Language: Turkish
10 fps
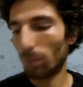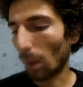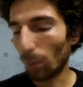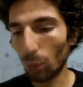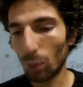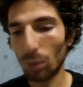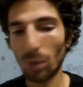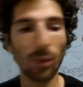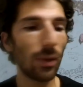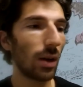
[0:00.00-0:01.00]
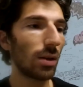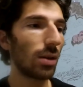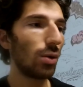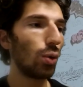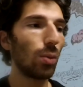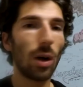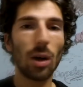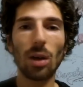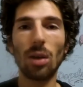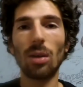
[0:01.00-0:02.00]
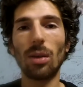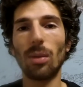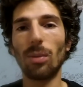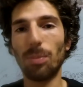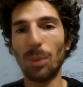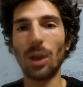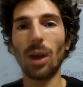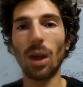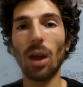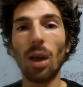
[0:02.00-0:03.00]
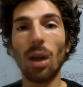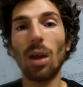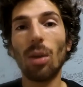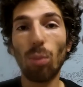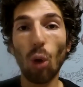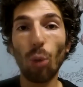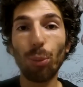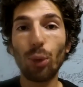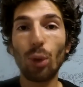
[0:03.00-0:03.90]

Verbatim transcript: pamuk veyahut da yumak, mia Bob.